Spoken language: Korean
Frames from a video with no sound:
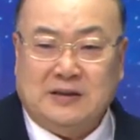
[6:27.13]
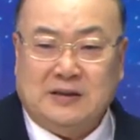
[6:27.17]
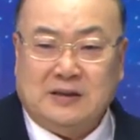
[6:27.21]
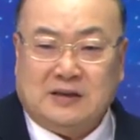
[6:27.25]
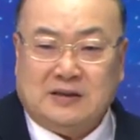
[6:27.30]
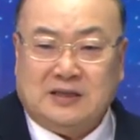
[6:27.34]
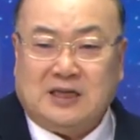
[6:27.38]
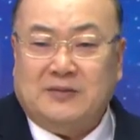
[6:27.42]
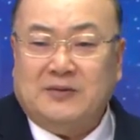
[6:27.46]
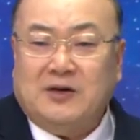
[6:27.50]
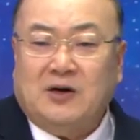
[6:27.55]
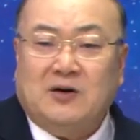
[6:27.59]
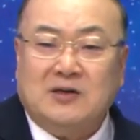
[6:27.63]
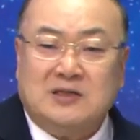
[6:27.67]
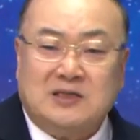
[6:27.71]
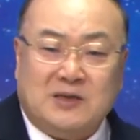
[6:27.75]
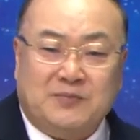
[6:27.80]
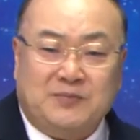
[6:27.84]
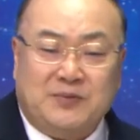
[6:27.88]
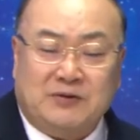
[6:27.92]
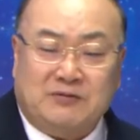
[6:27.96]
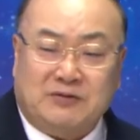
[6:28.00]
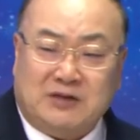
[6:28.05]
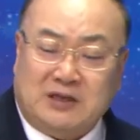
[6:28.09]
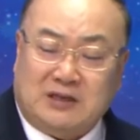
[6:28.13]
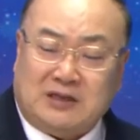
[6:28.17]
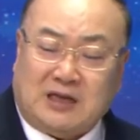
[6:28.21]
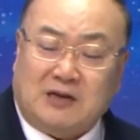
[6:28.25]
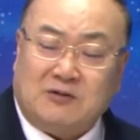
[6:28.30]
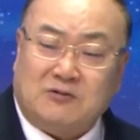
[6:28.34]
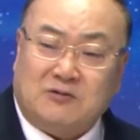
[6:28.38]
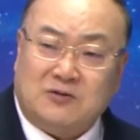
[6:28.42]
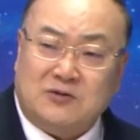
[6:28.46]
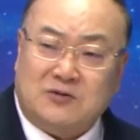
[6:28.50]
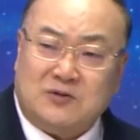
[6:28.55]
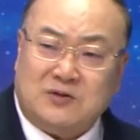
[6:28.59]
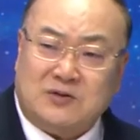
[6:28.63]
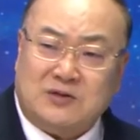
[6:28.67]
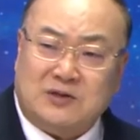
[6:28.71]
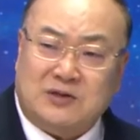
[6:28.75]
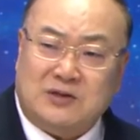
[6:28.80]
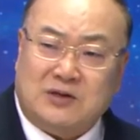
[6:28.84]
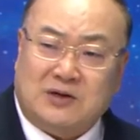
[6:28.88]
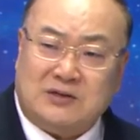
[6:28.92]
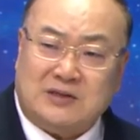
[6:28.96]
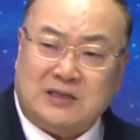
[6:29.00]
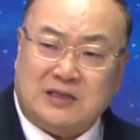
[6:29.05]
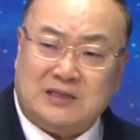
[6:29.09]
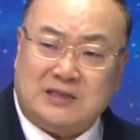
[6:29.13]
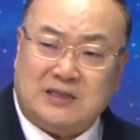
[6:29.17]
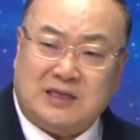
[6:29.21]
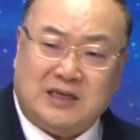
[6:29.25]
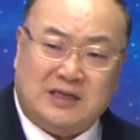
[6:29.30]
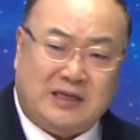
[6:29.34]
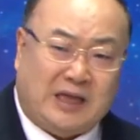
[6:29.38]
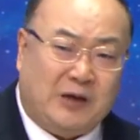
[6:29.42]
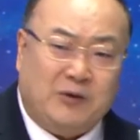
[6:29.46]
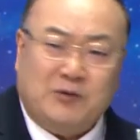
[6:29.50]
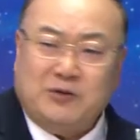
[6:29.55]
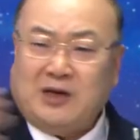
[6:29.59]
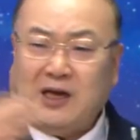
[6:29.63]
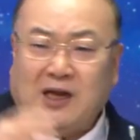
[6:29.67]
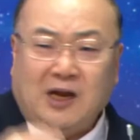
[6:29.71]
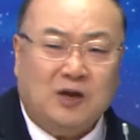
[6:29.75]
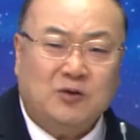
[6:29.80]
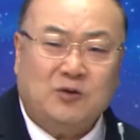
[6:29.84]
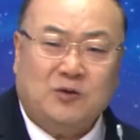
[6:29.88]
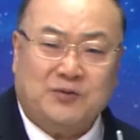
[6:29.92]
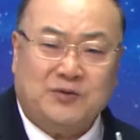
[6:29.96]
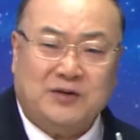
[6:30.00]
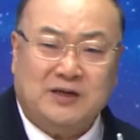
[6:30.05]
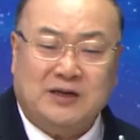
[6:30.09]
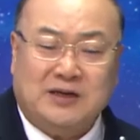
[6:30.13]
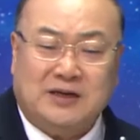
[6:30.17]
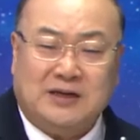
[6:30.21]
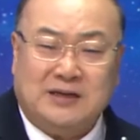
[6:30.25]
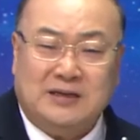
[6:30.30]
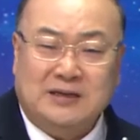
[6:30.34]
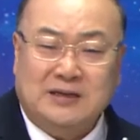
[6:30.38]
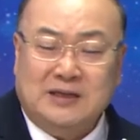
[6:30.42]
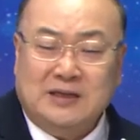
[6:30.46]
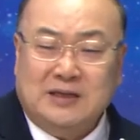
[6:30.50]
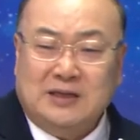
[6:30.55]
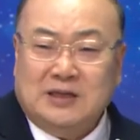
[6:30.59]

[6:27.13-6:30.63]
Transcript: 그 다음에 어차피 우리 단군조선 역사책에 내용이 하나도 없으니까,